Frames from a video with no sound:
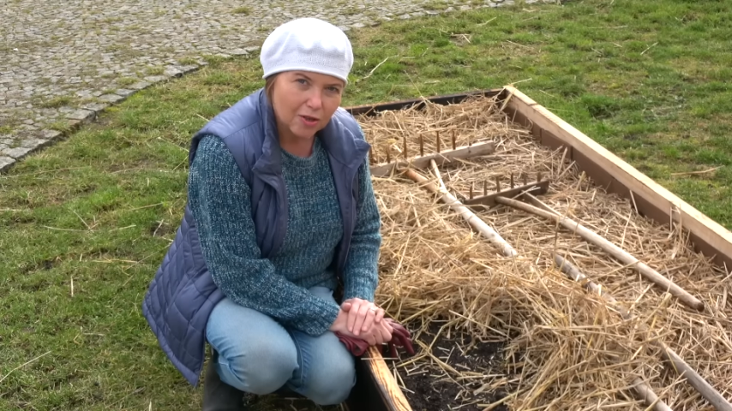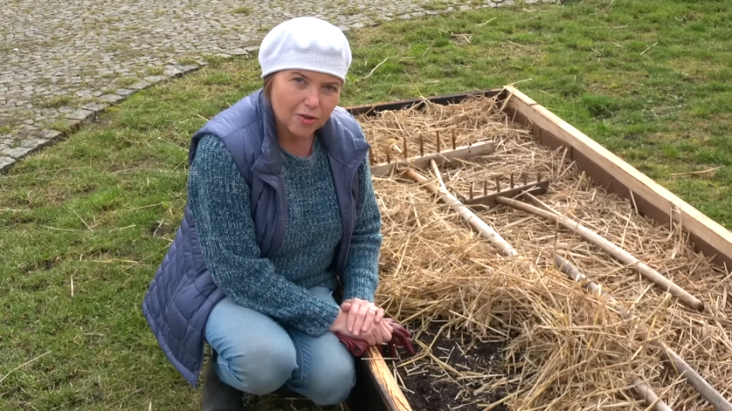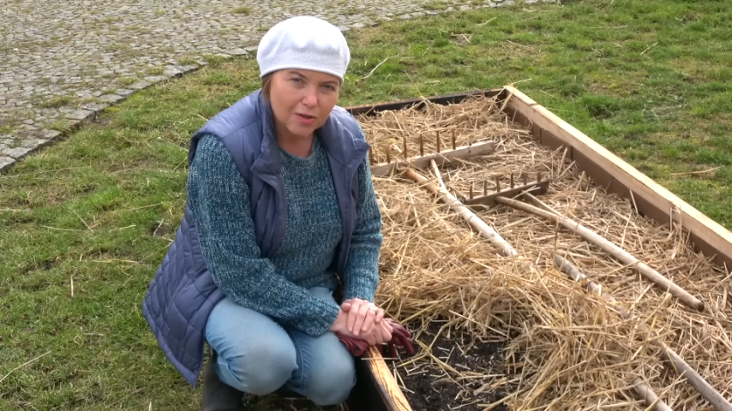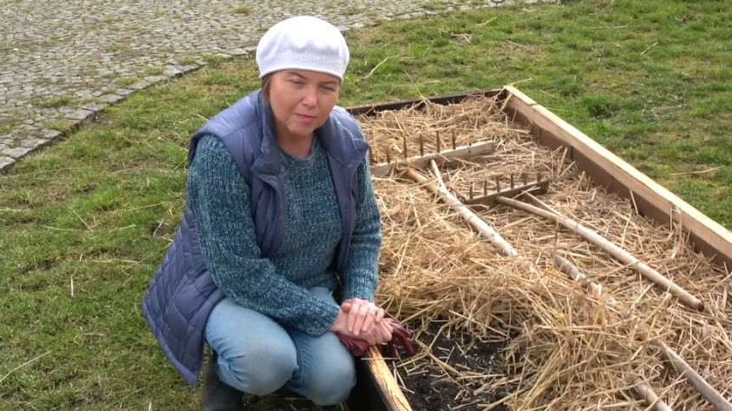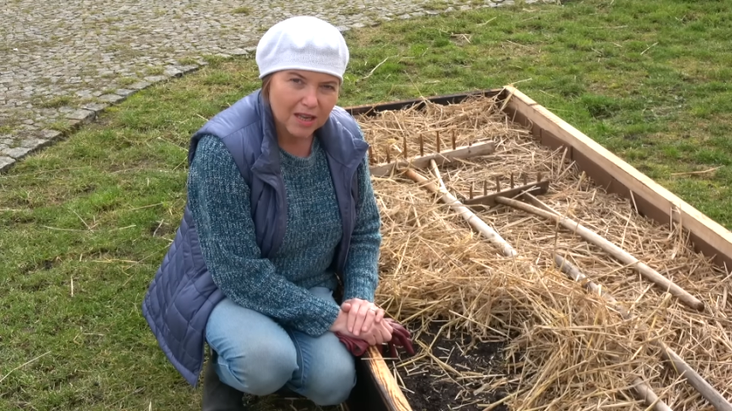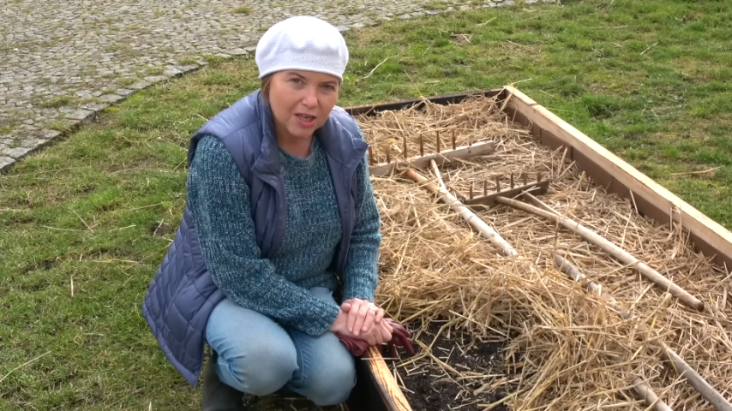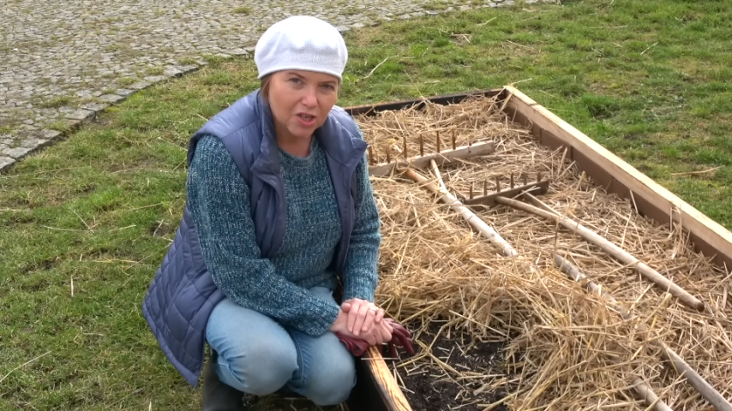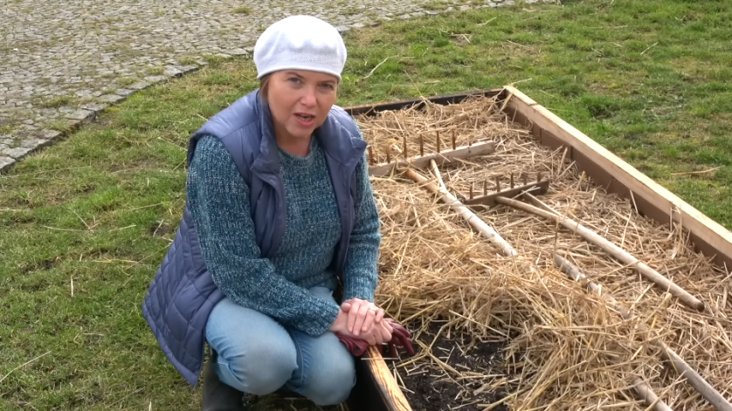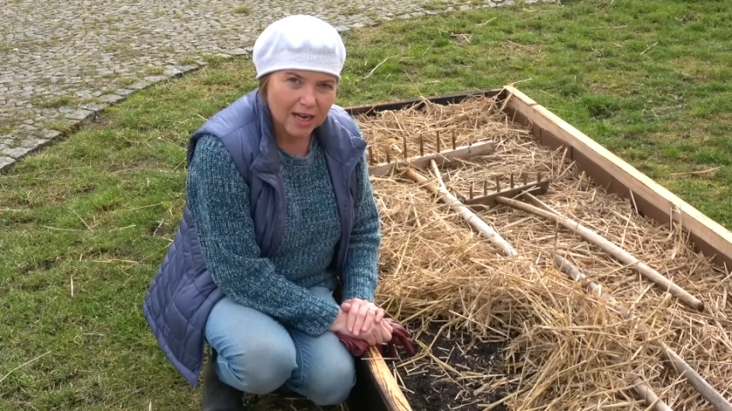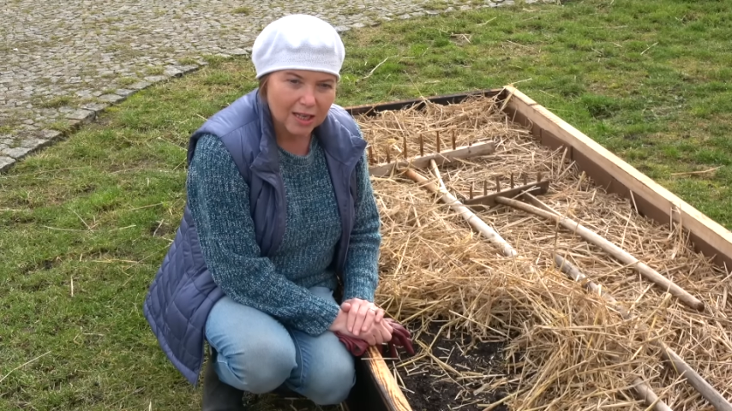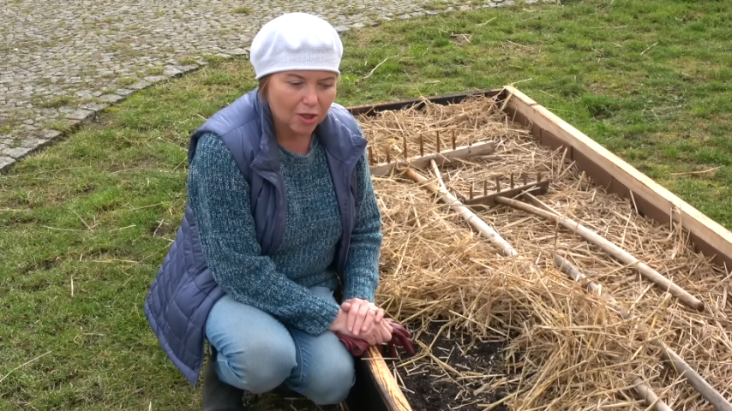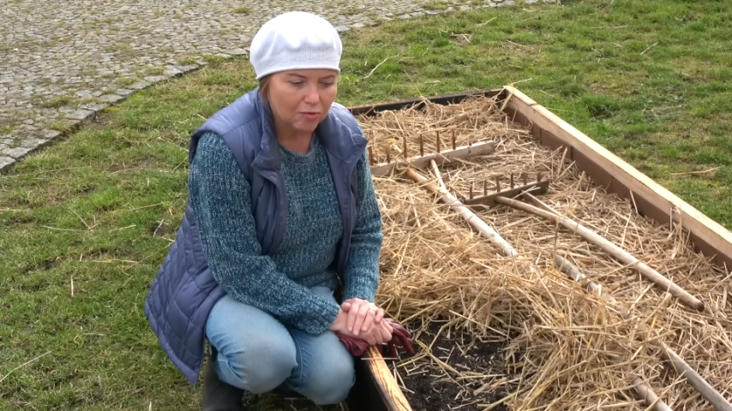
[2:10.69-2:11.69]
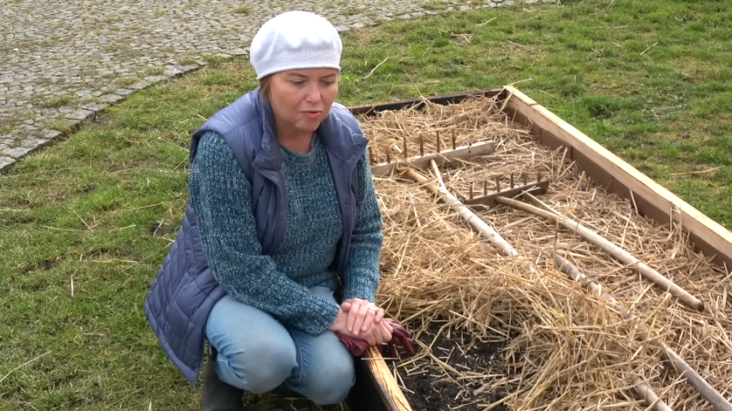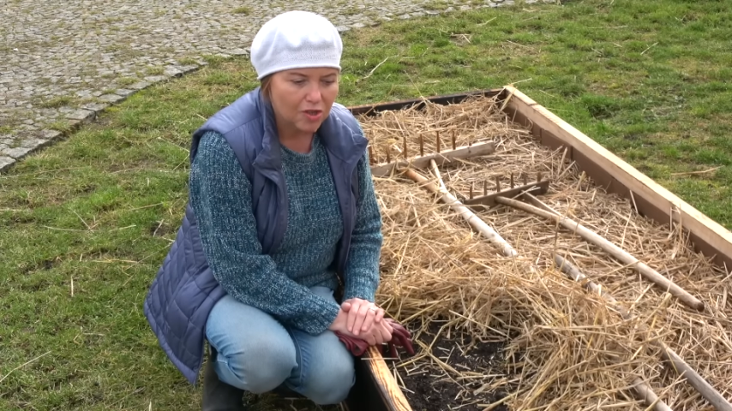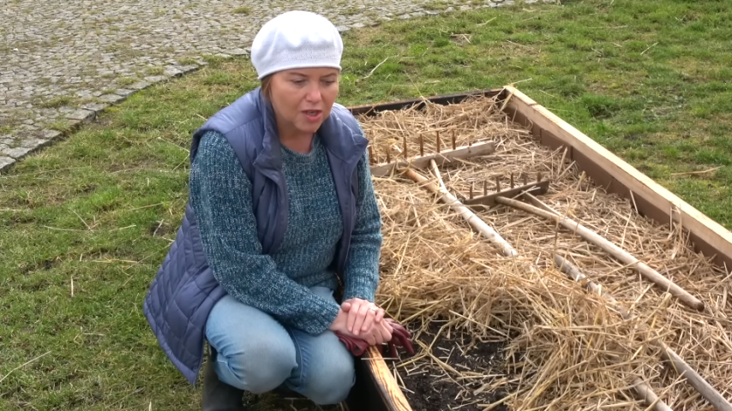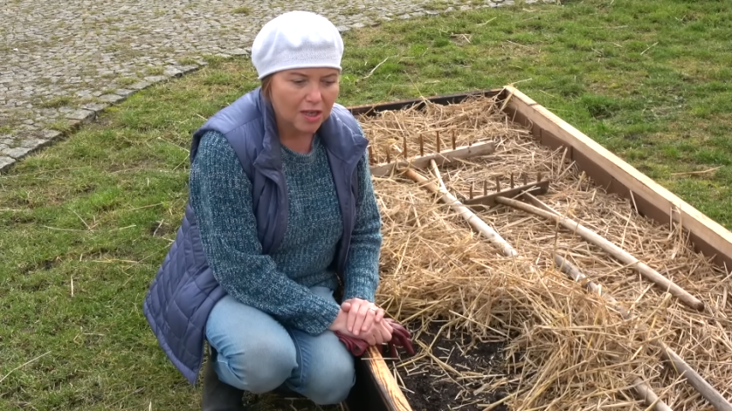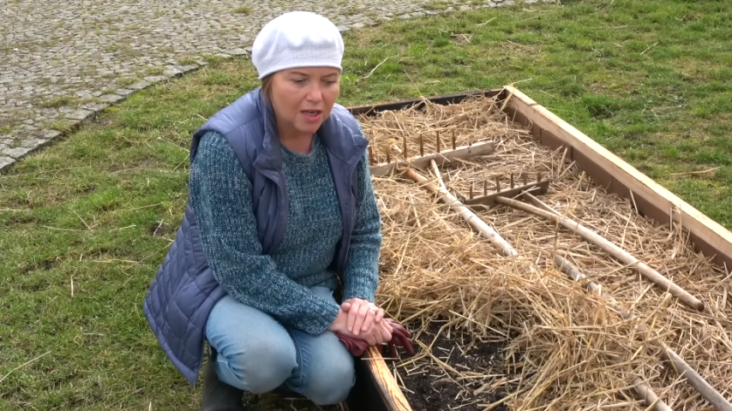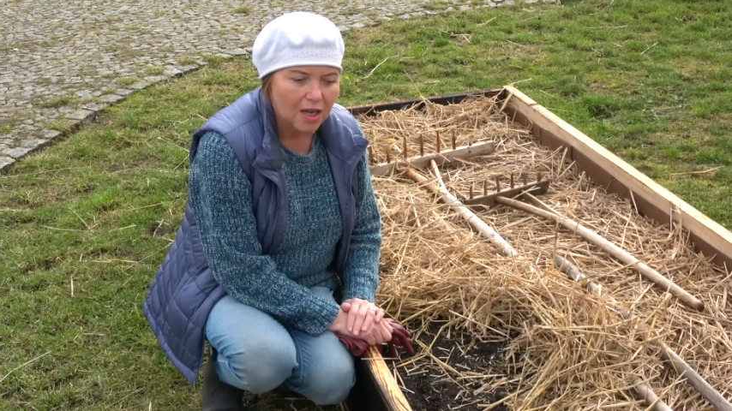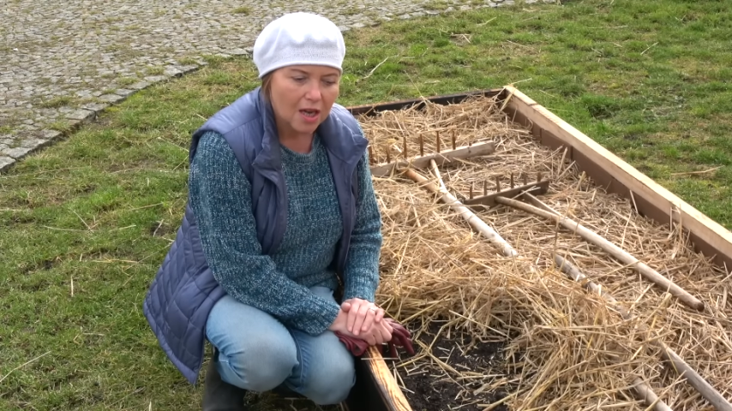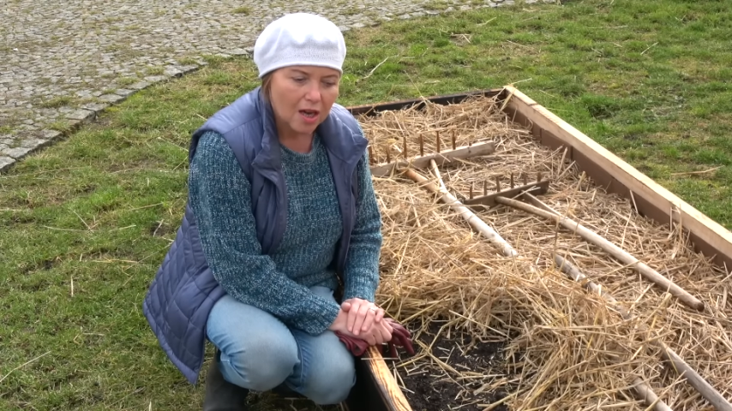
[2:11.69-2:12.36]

rozmnażają się,